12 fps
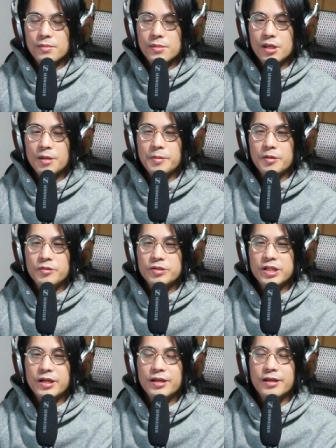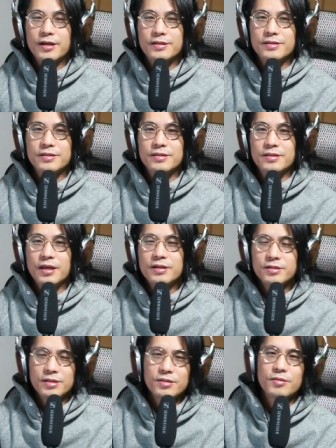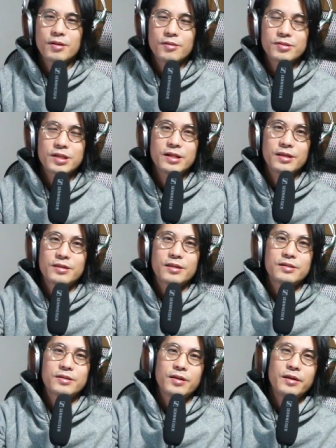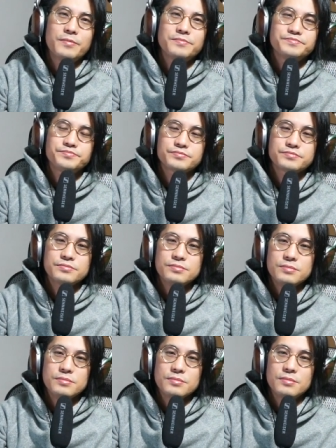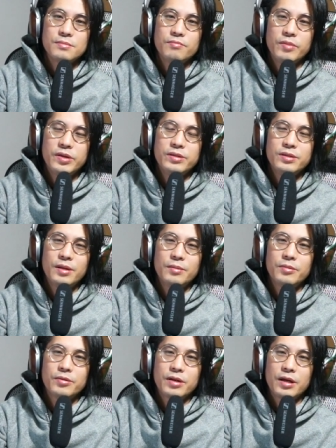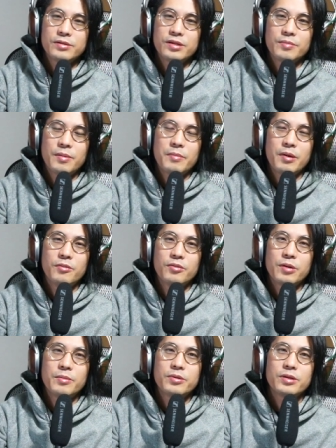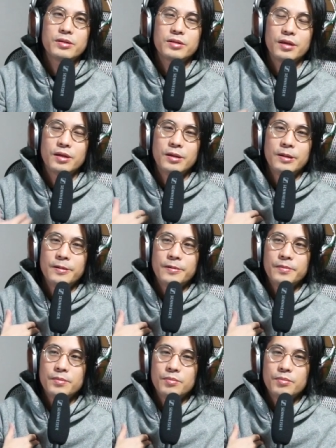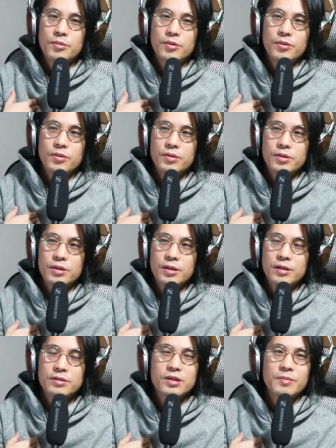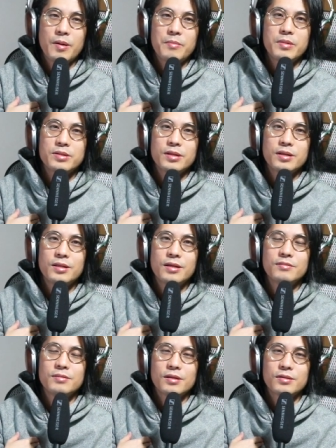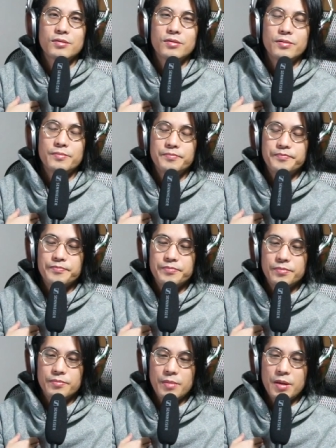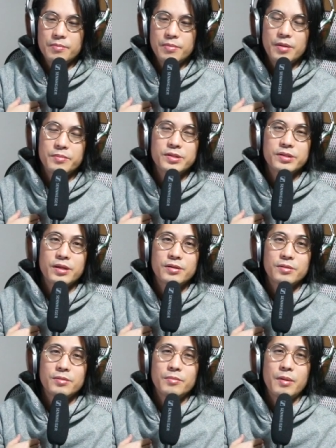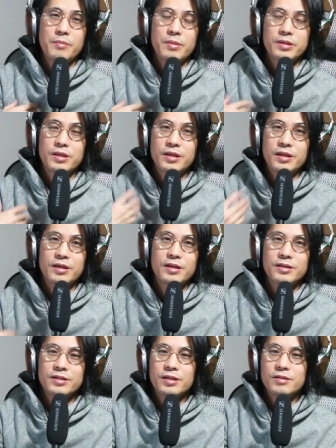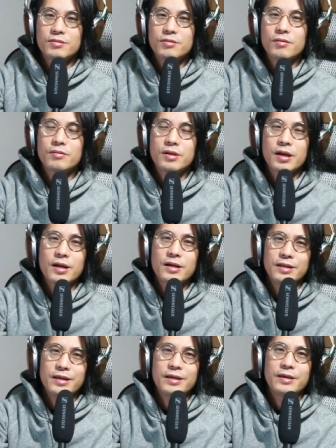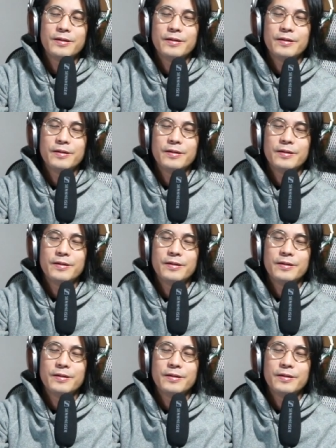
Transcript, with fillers: やっぱおしゃれ感、逆にそれがおしゃれだったんですよね。みんなもうやる気満々。俺もだって、もうやる気満々で来てるんで、そのメンバー見つける気満々でギラギラしてると中に、